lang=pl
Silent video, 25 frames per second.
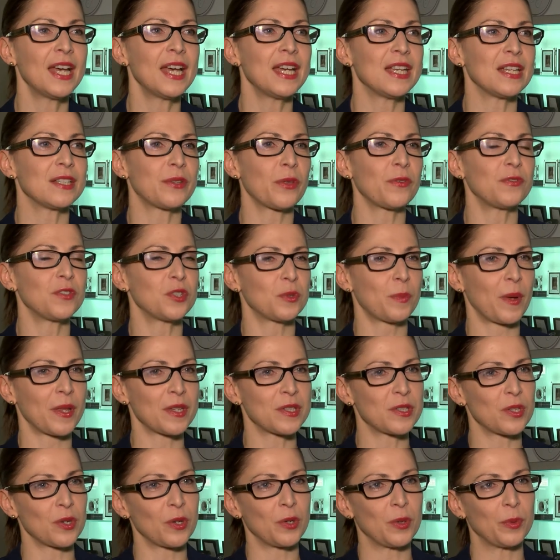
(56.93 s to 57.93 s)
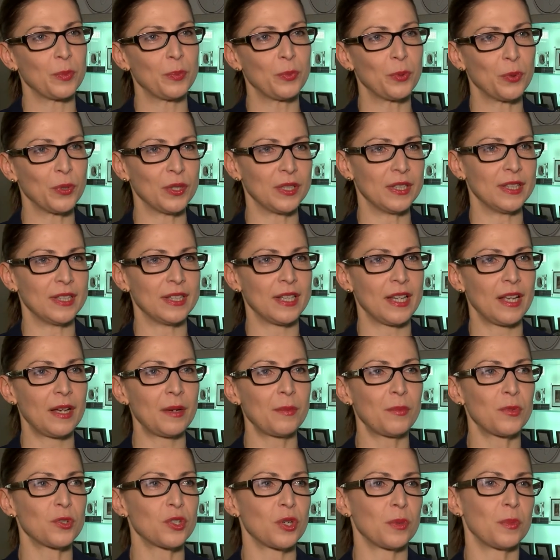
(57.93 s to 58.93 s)
Jest również bardzo płynne,
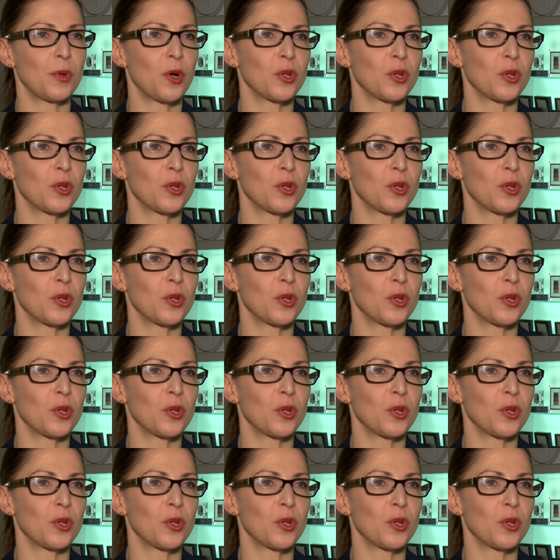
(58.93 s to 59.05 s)
możemy